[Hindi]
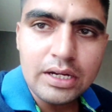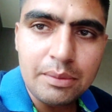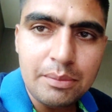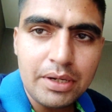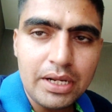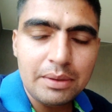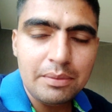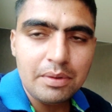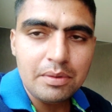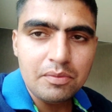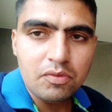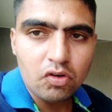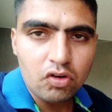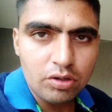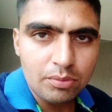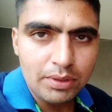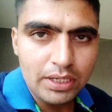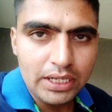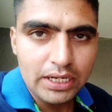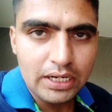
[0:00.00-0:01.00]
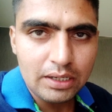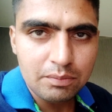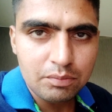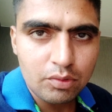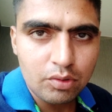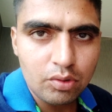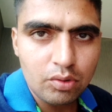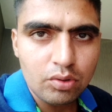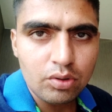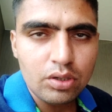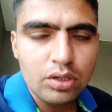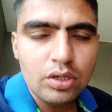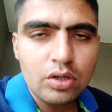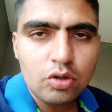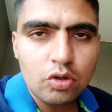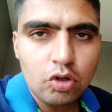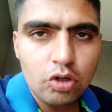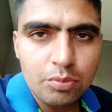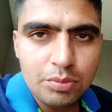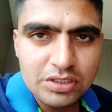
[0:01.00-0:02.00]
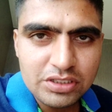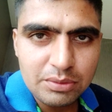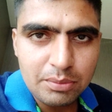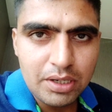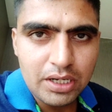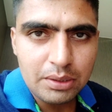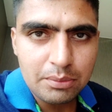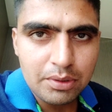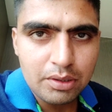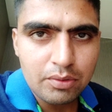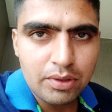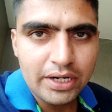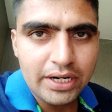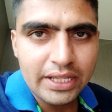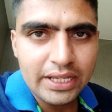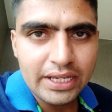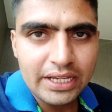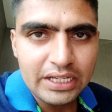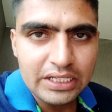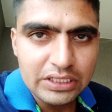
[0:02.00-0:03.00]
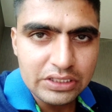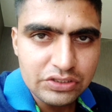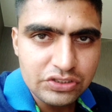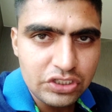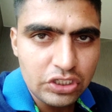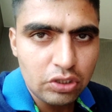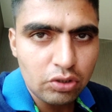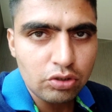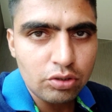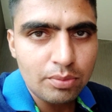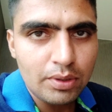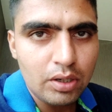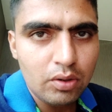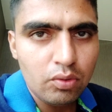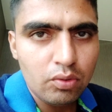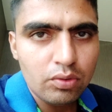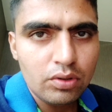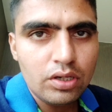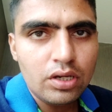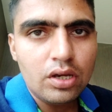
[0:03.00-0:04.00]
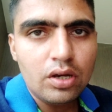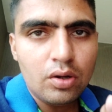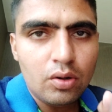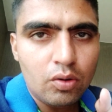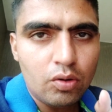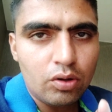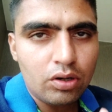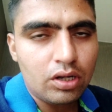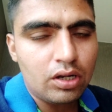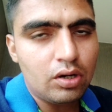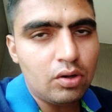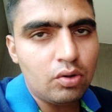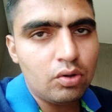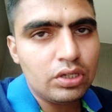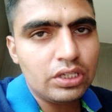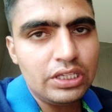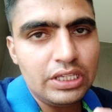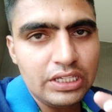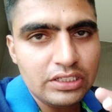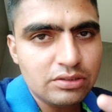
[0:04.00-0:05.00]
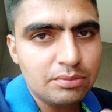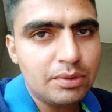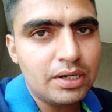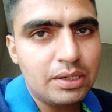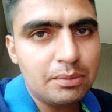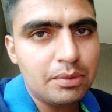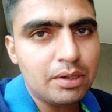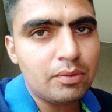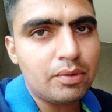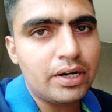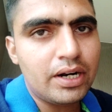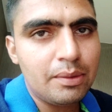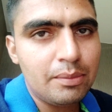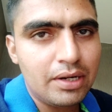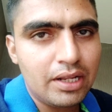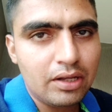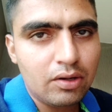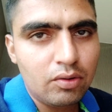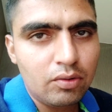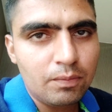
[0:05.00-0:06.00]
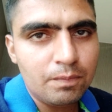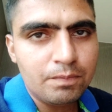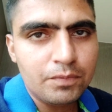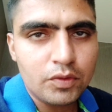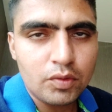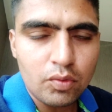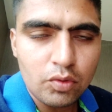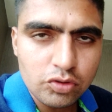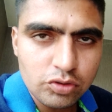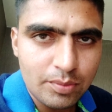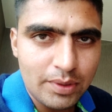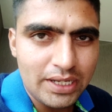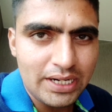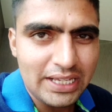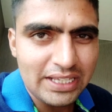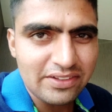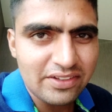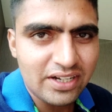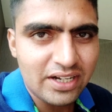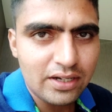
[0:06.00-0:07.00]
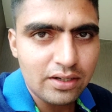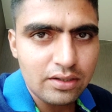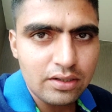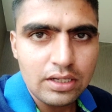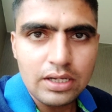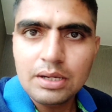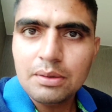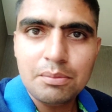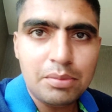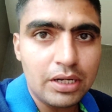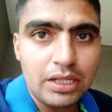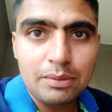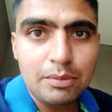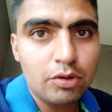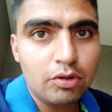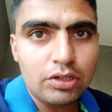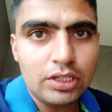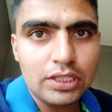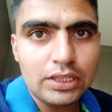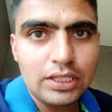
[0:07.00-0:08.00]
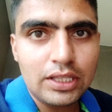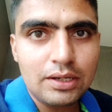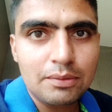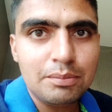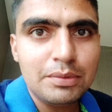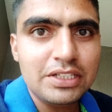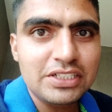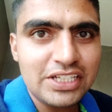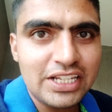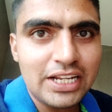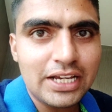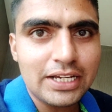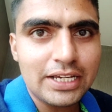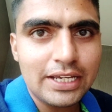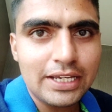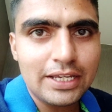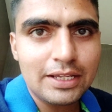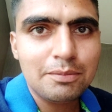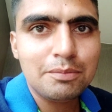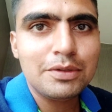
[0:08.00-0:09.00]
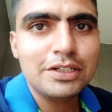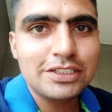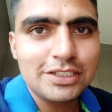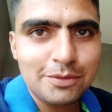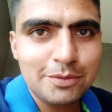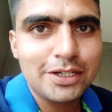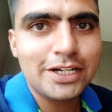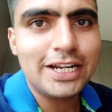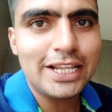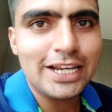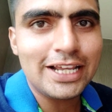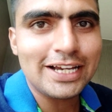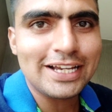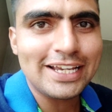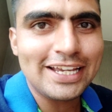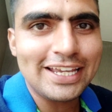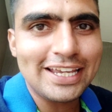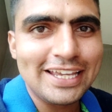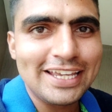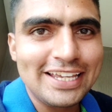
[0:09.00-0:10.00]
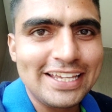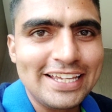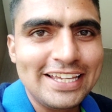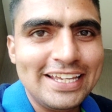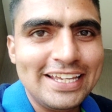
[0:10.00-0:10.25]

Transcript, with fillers: कमरे में भी फ़ोन मिलेगा आपको कोई भी सामान मंगवाना है जीरो दबाओ और कहो कि ये सामान मंगवाना है मेरे को तो वो सामान आ जगह फ्री में को नहीं आंदा पीछे लागेंगे यार पीछे ला लागेंगे